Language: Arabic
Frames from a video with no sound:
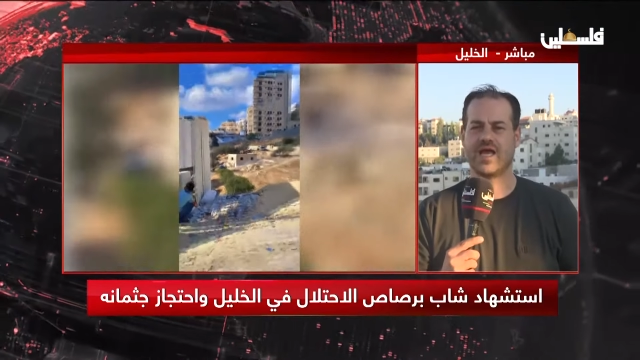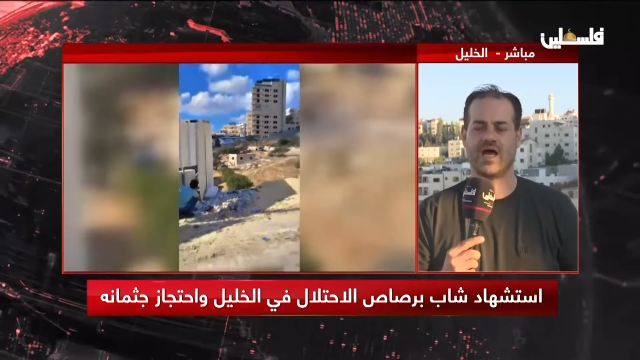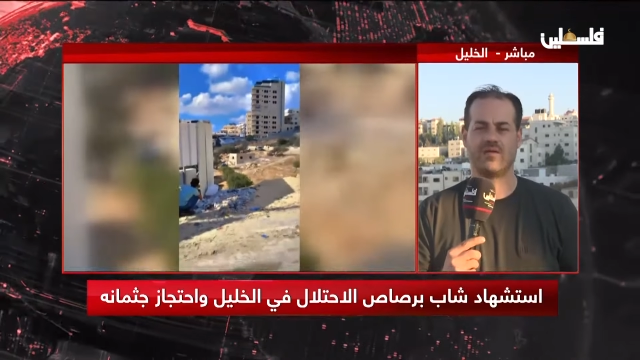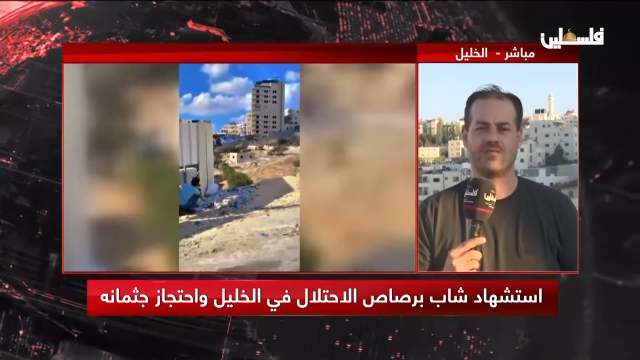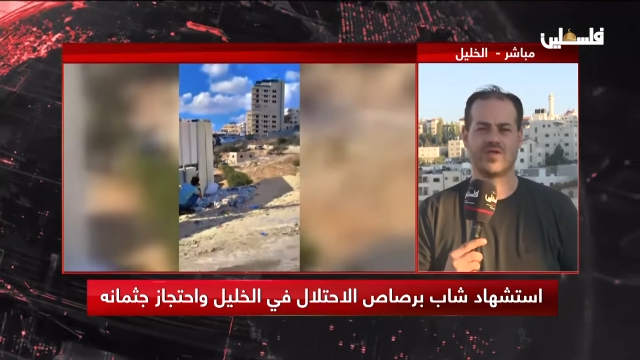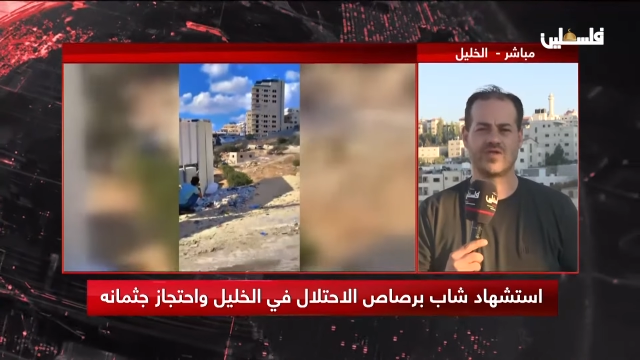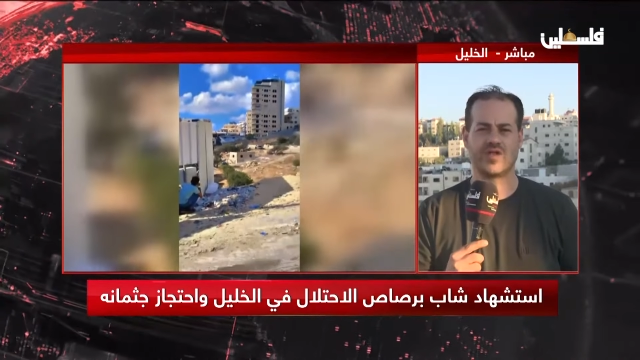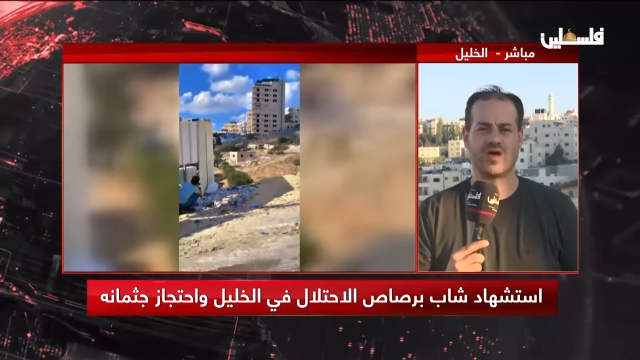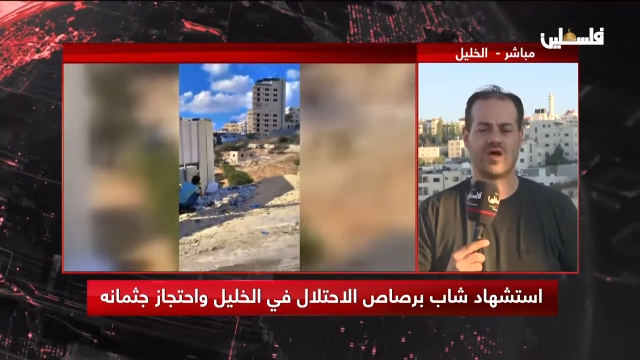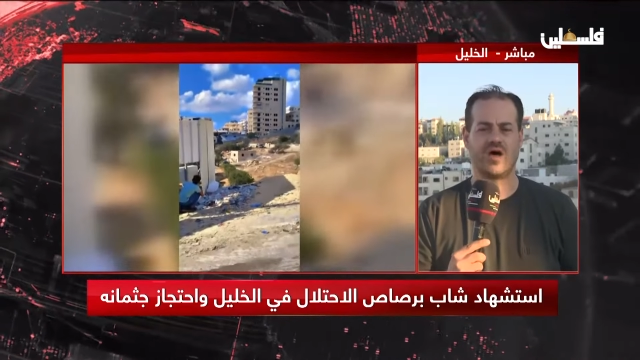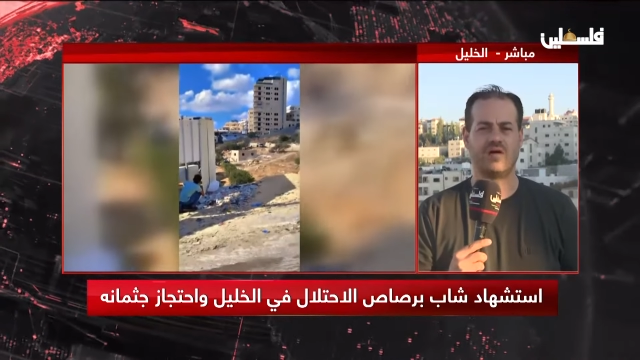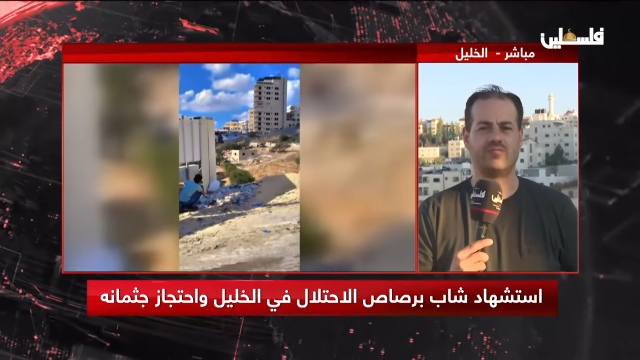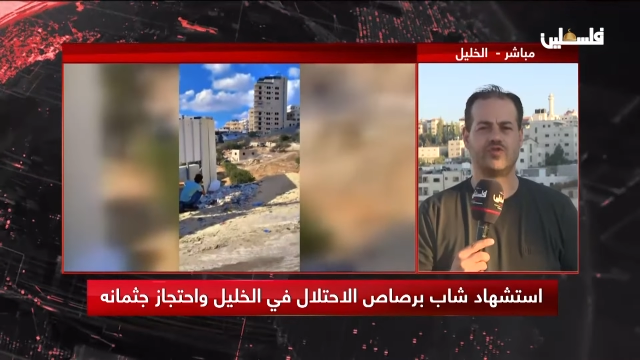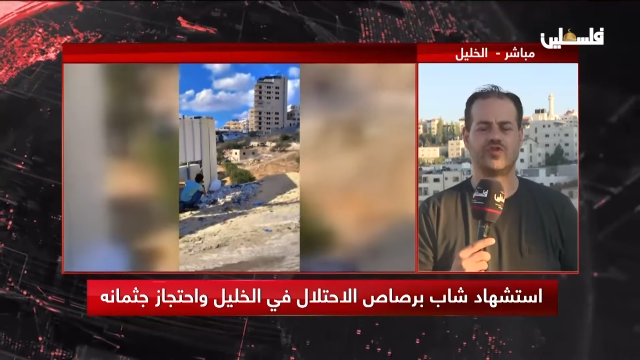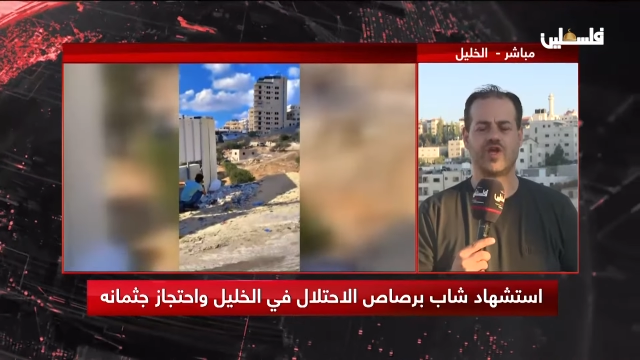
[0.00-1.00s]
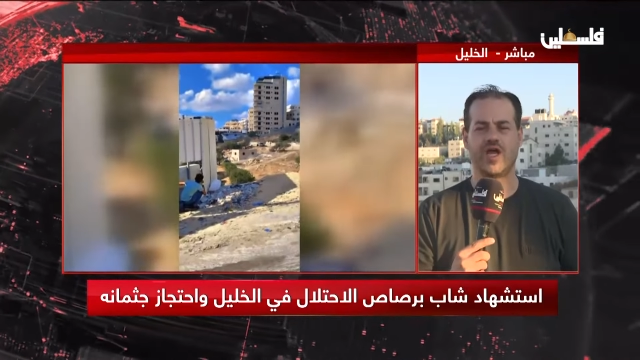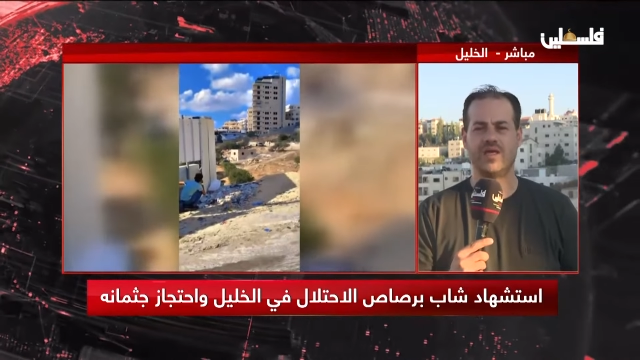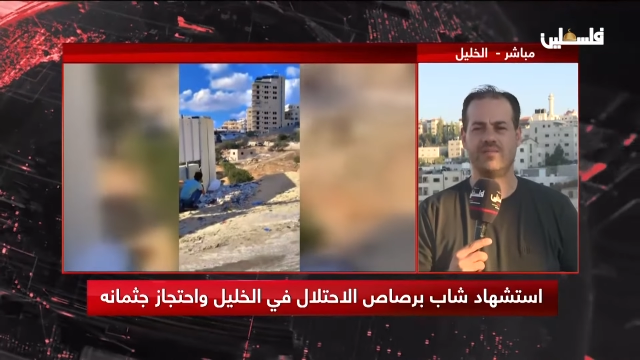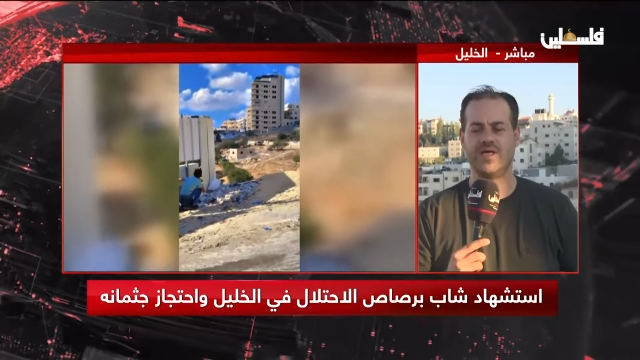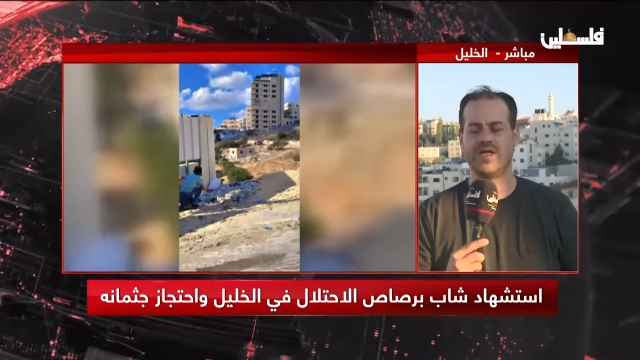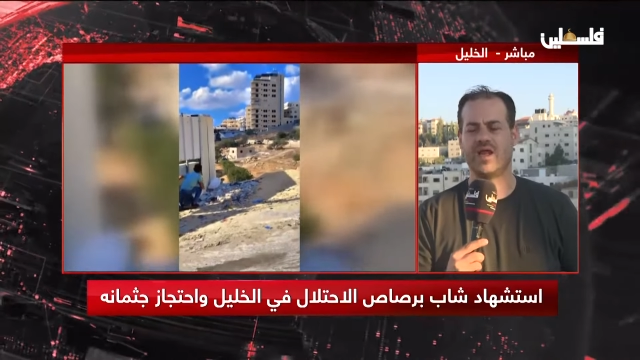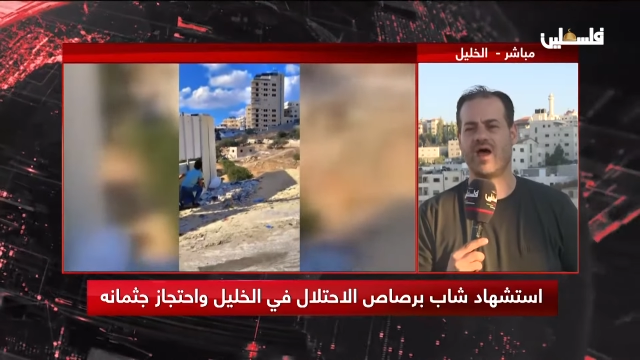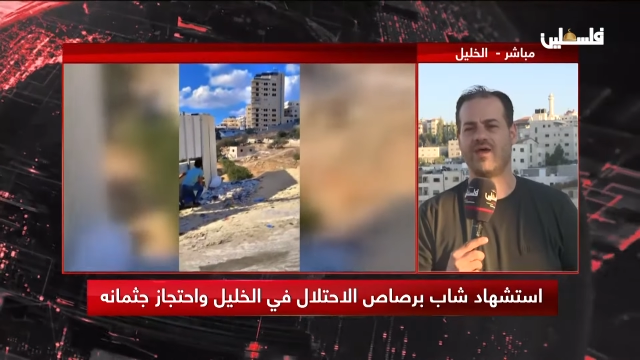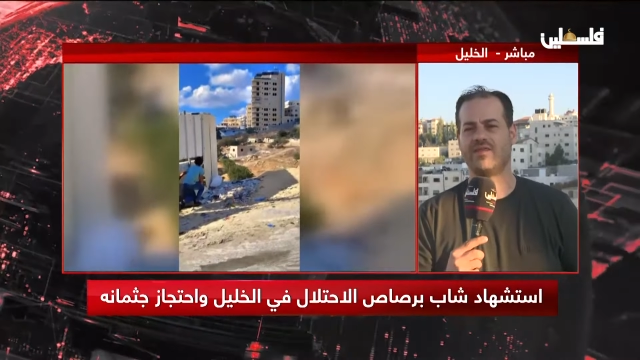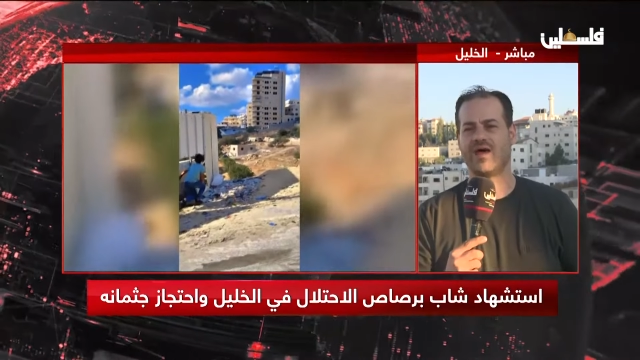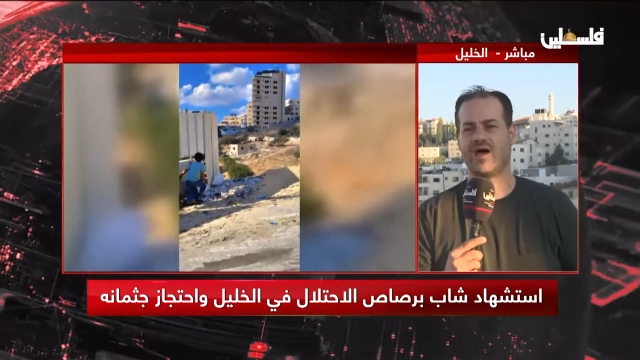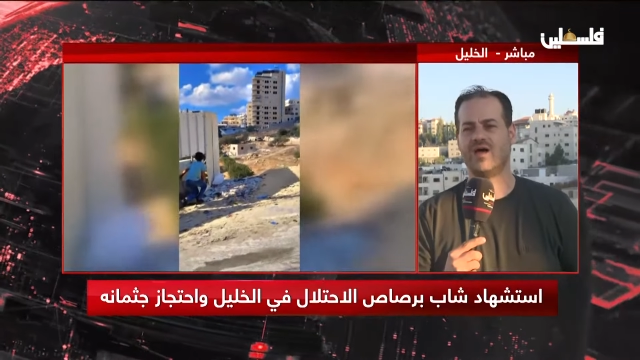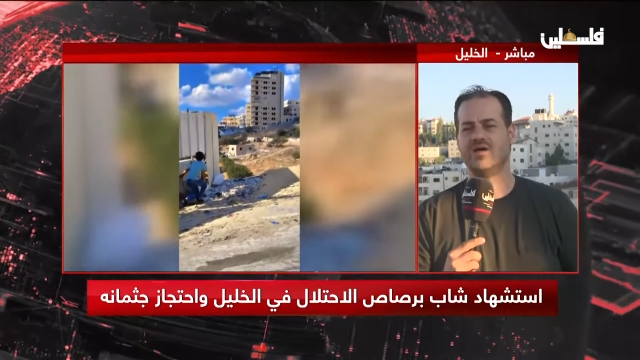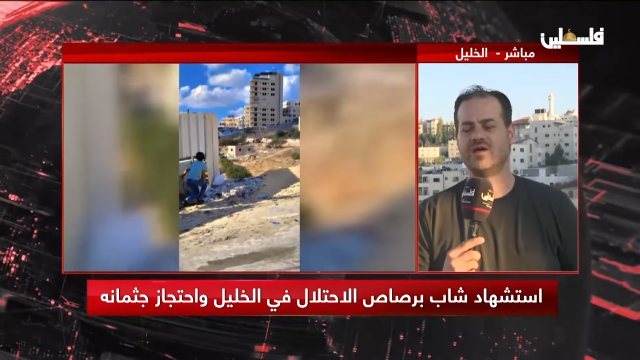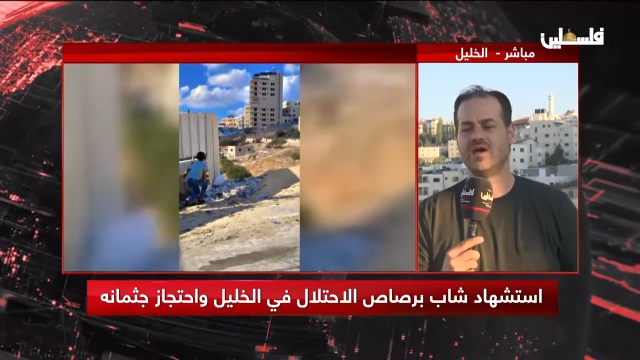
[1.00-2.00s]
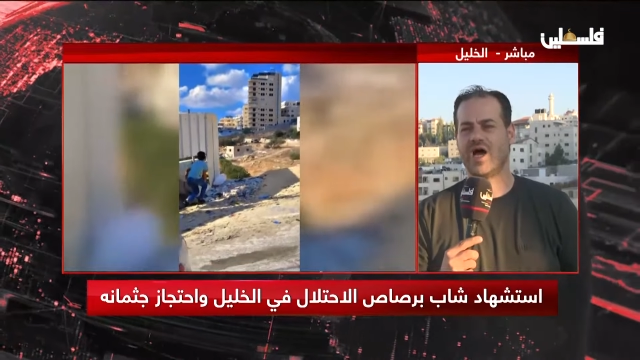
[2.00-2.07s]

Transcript: المنطقة متهمين هذا